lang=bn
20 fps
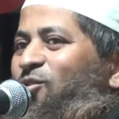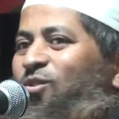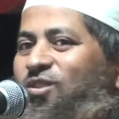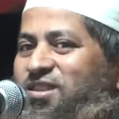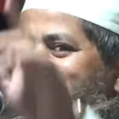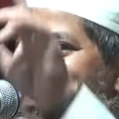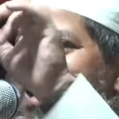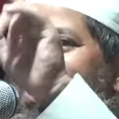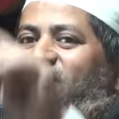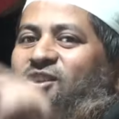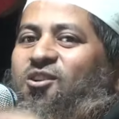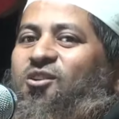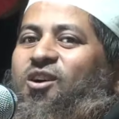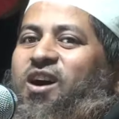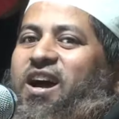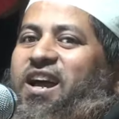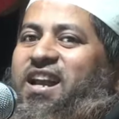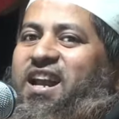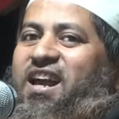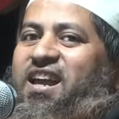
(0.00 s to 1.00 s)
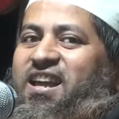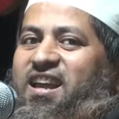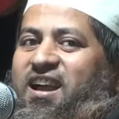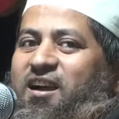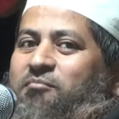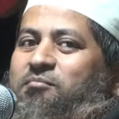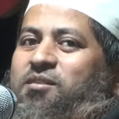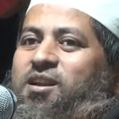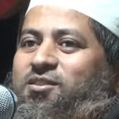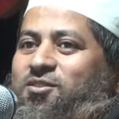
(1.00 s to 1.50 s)
কুল যে হেন আয় নাই
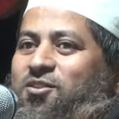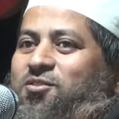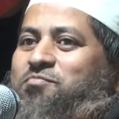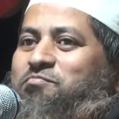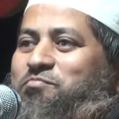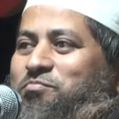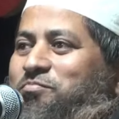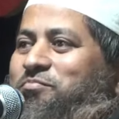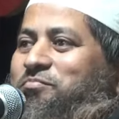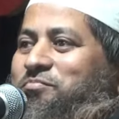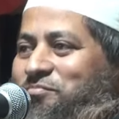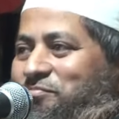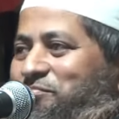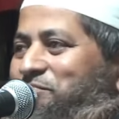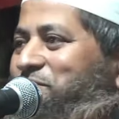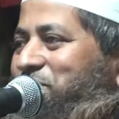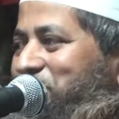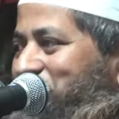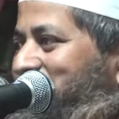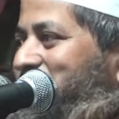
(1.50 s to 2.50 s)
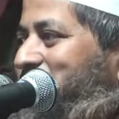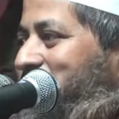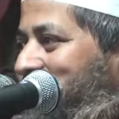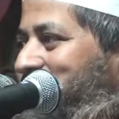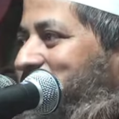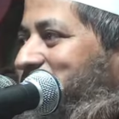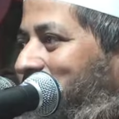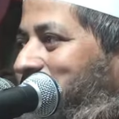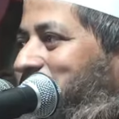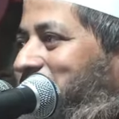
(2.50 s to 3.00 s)
আমরা তো
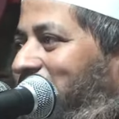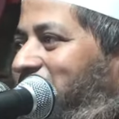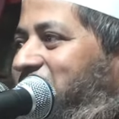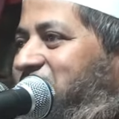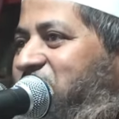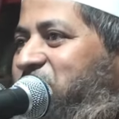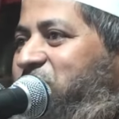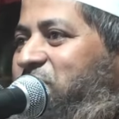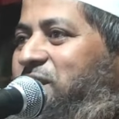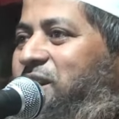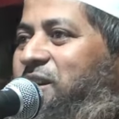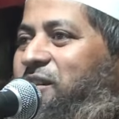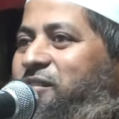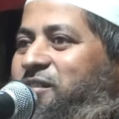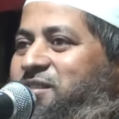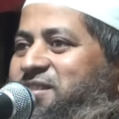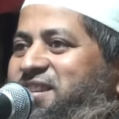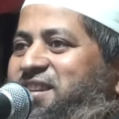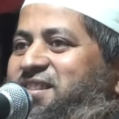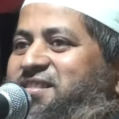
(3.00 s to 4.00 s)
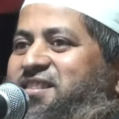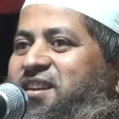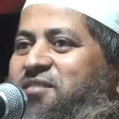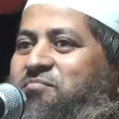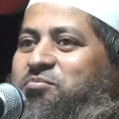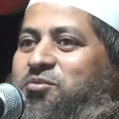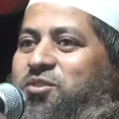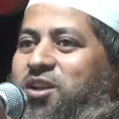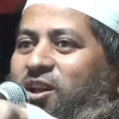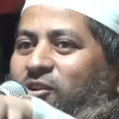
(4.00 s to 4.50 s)
চুপচাপ থাকি মনে করছে যে
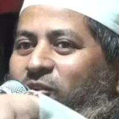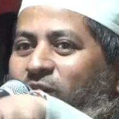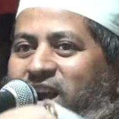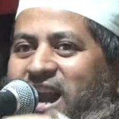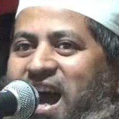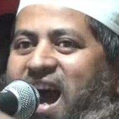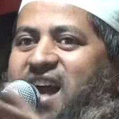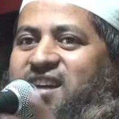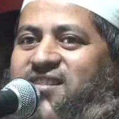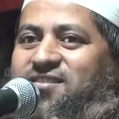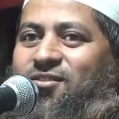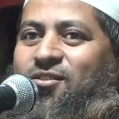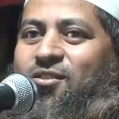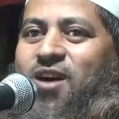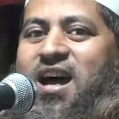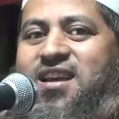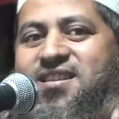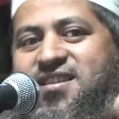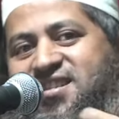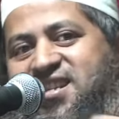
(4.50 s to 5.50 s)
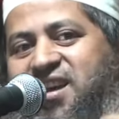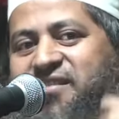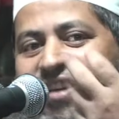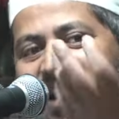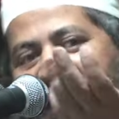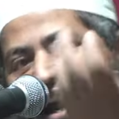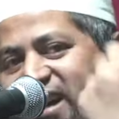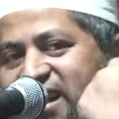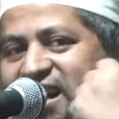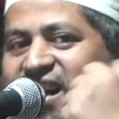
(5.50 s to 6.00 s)
বুইরা কটা আইছিল হাসান
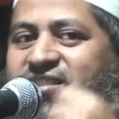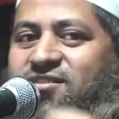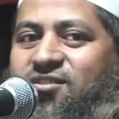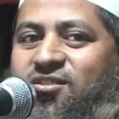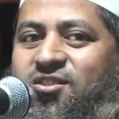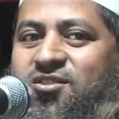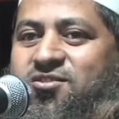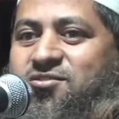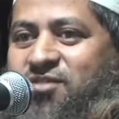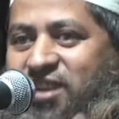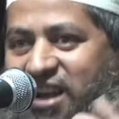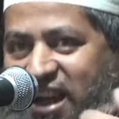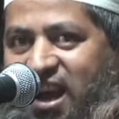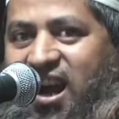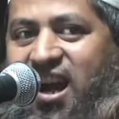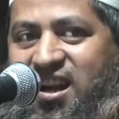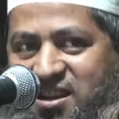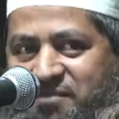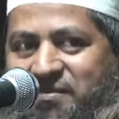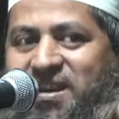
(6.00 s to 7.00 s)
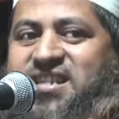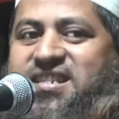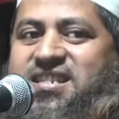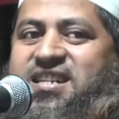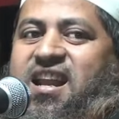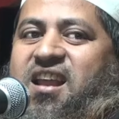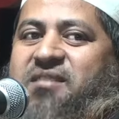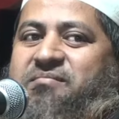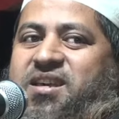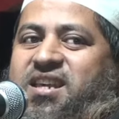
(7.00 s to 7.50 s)
জামিল একলাই যথেষ্ট ক্যারাটি
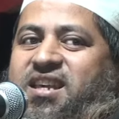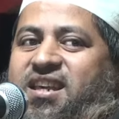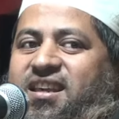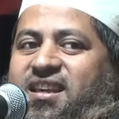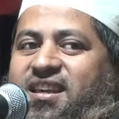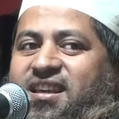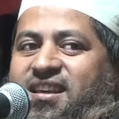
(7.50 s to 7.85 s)
মাস্টার আমি